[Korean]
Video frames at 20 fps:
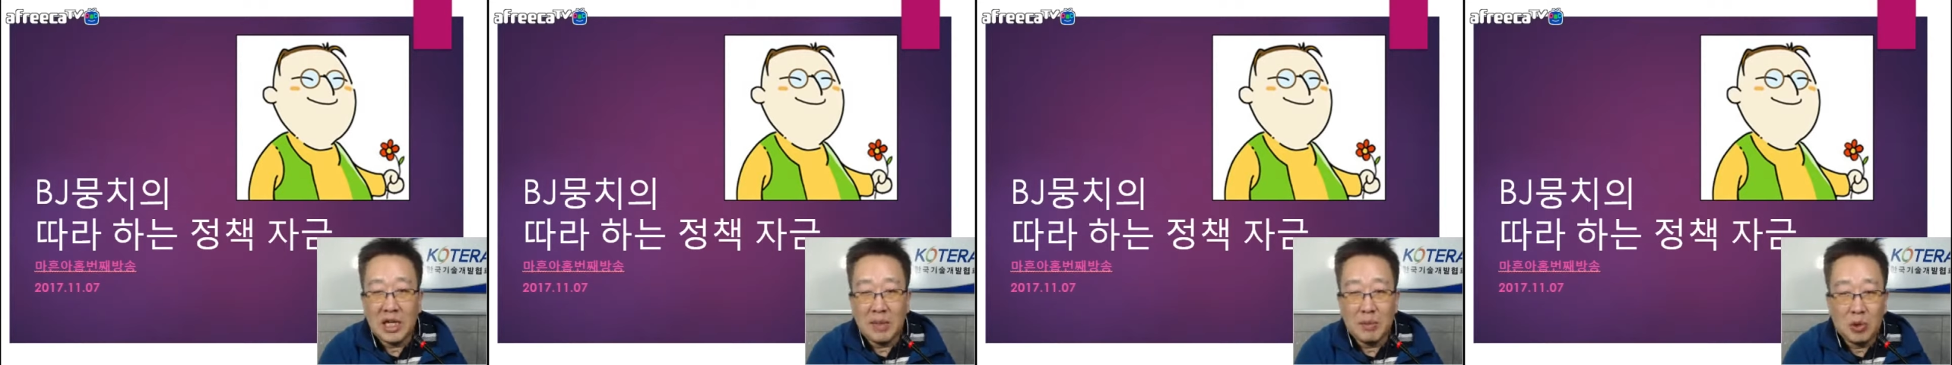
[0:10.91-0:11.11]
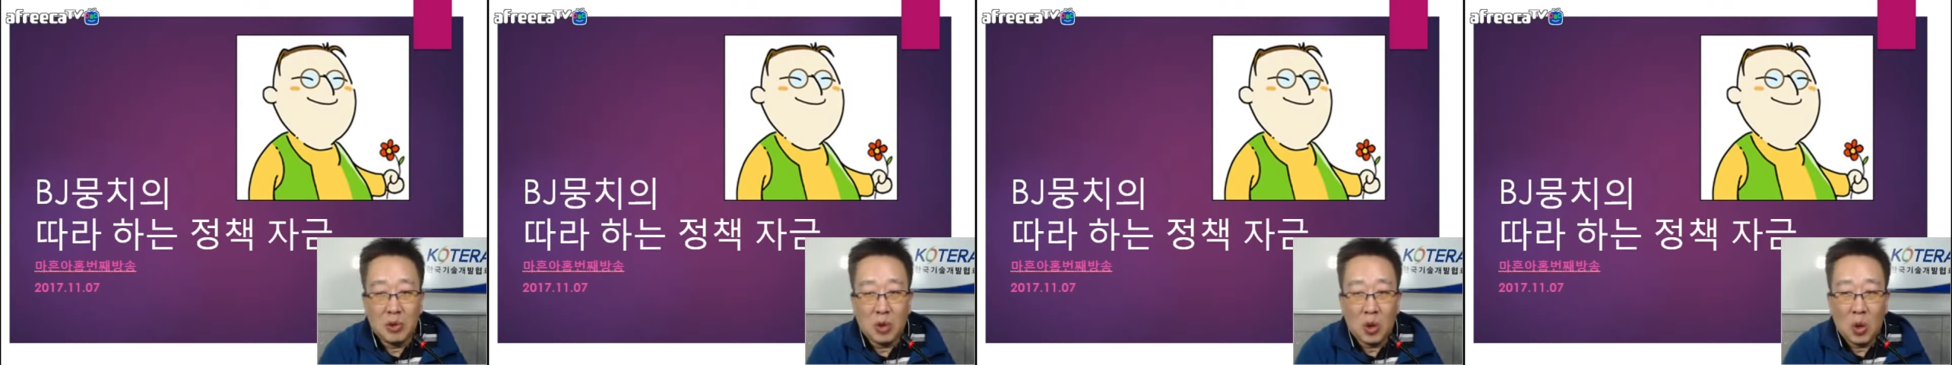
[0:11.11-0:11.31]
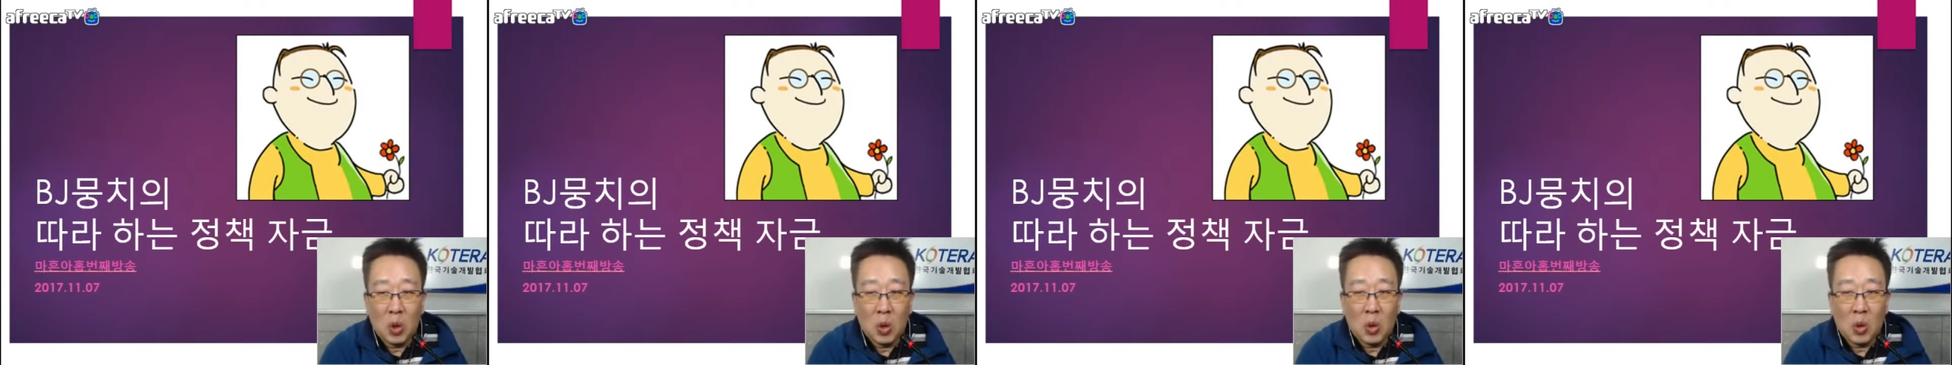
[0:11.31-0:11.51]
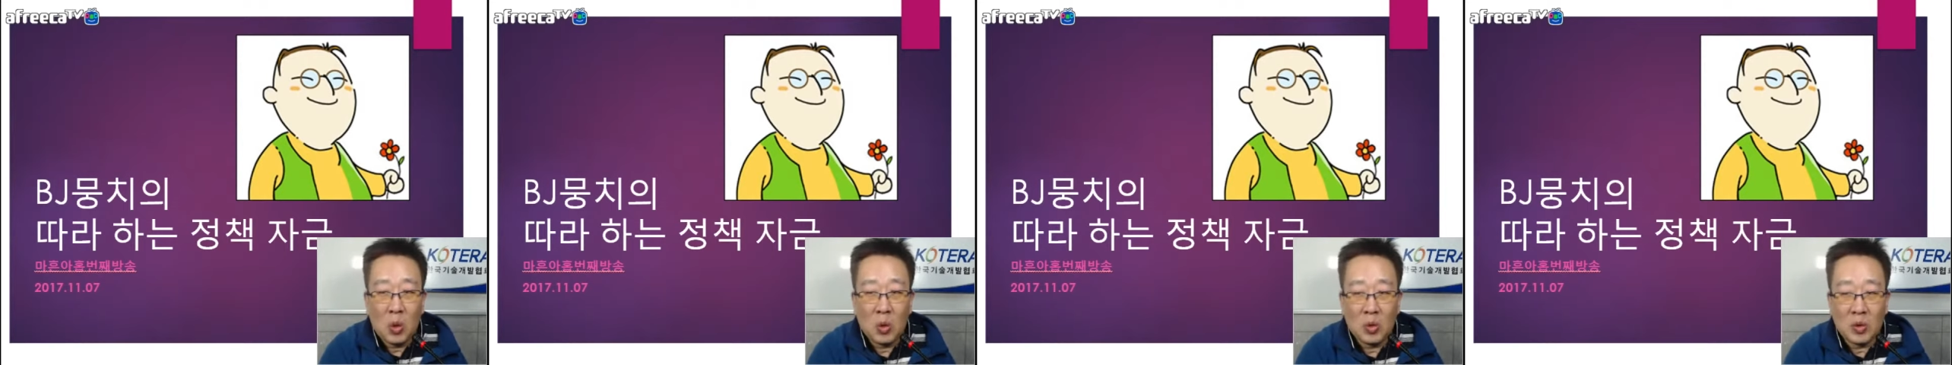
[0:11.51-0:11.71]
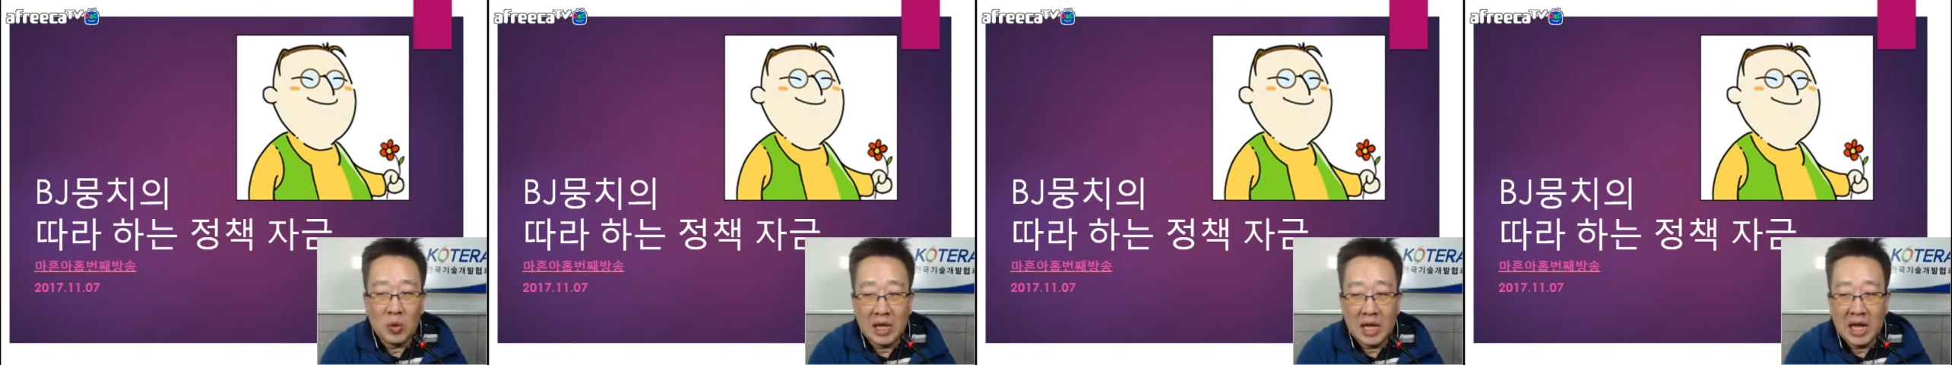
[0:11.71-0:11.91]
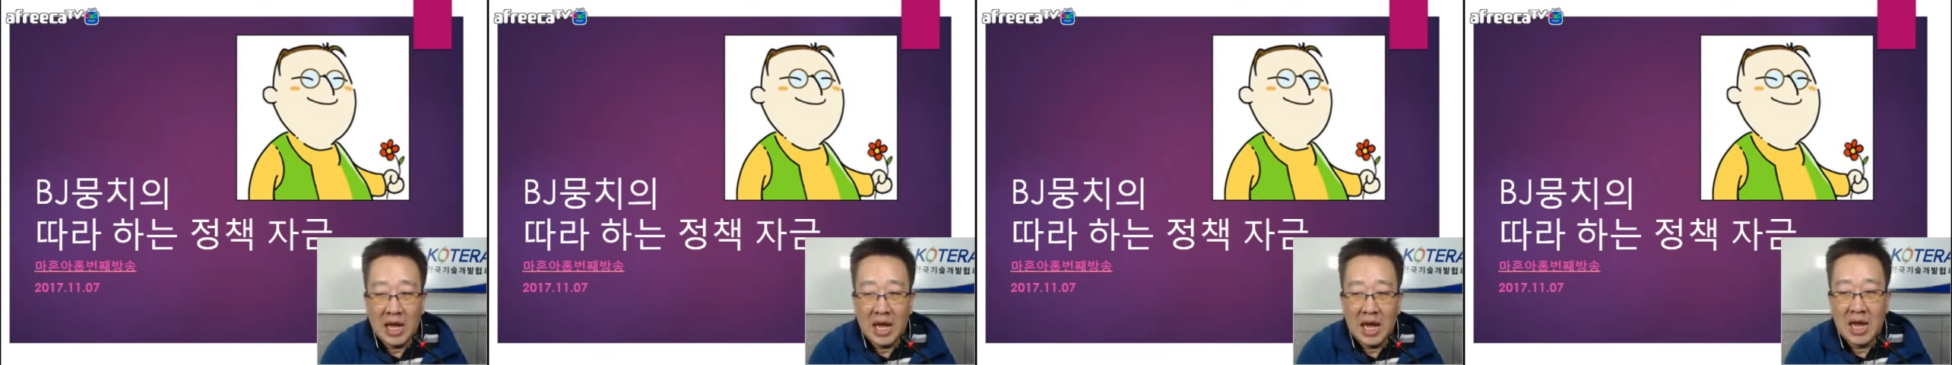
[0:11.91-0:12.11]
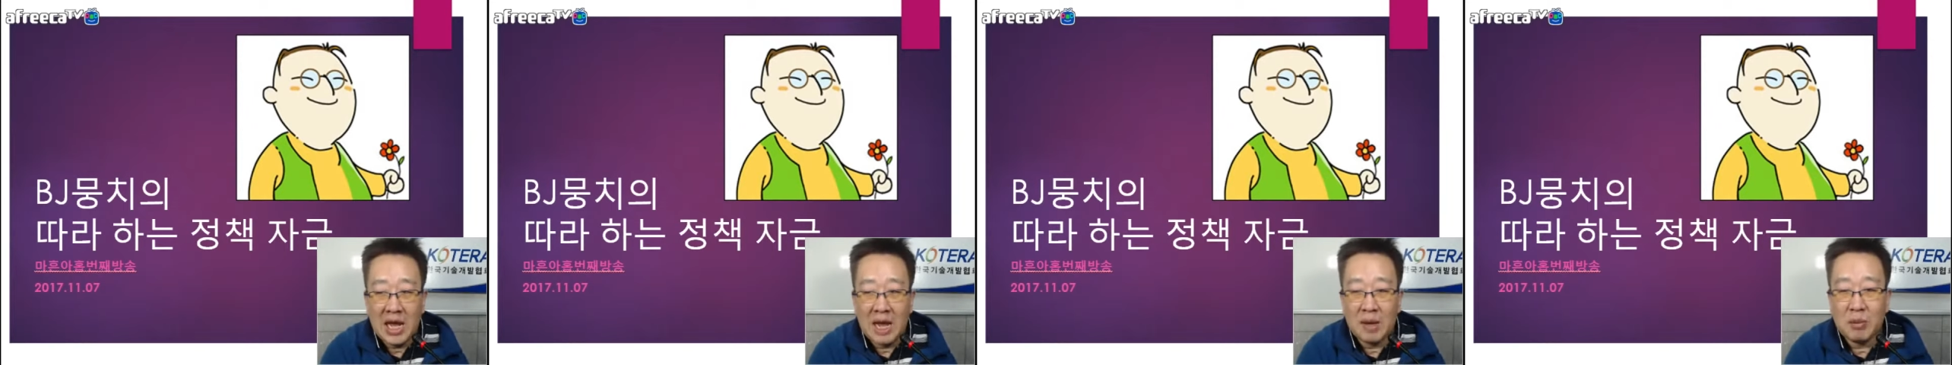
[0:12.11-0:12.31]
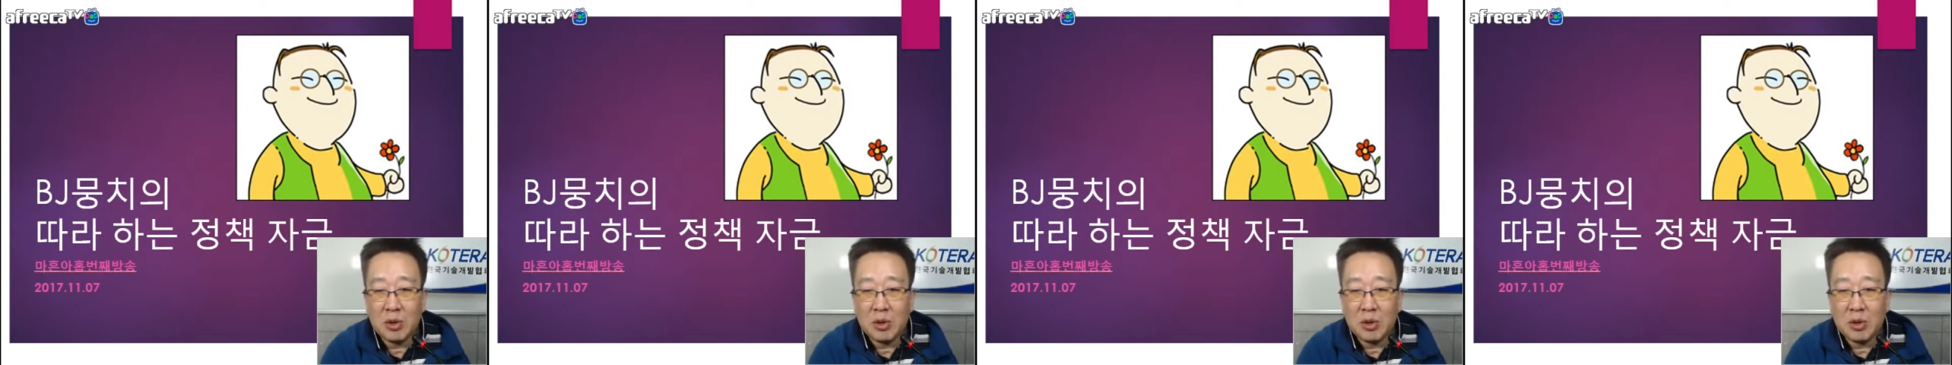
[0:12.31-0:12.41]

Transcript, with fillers: 입동. 네,